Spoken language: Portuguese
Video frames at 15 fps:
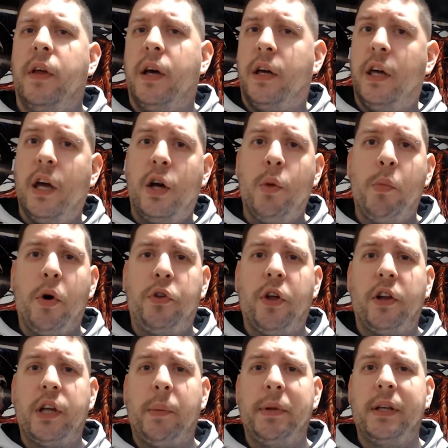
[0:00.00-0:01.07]
Aqui com você,
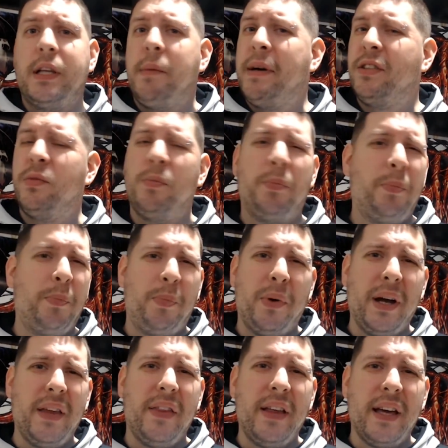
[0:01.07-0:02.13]
só para até mais um
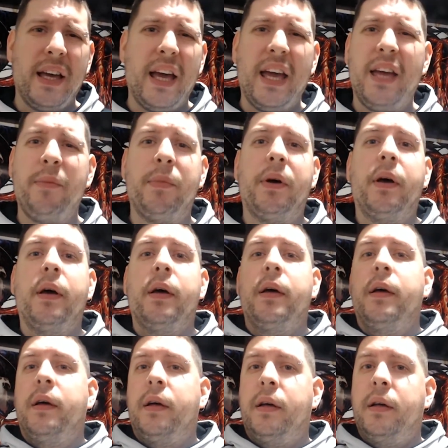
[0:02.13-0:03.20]
Play the Game.
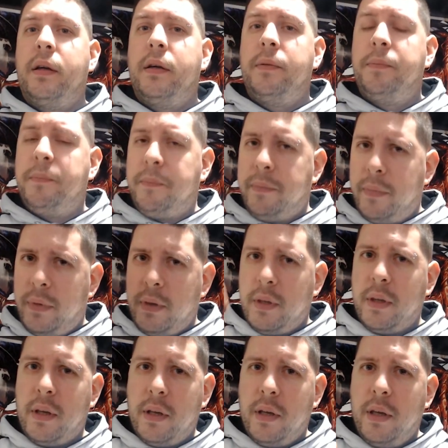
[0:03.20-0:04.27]
Uh,
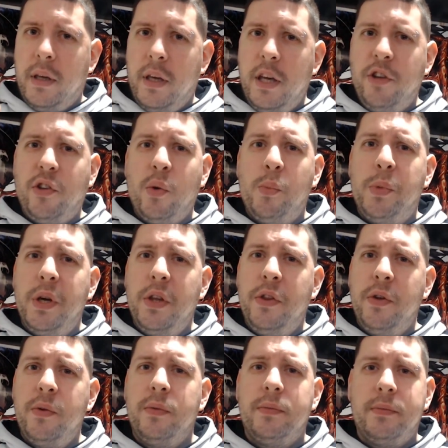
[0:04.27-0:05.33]
isto é um
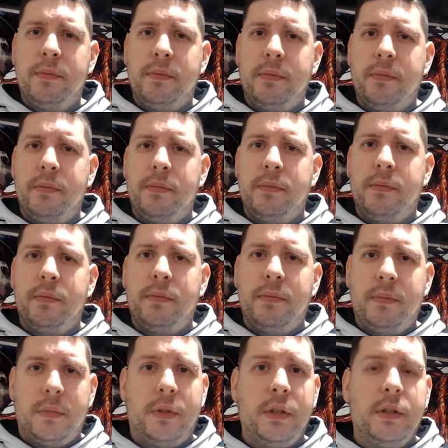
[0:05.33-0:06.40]
vídeo
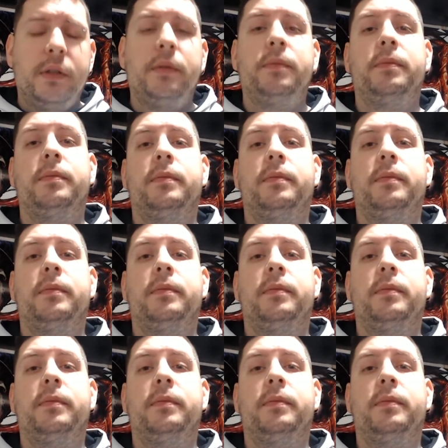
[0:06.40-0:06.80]
de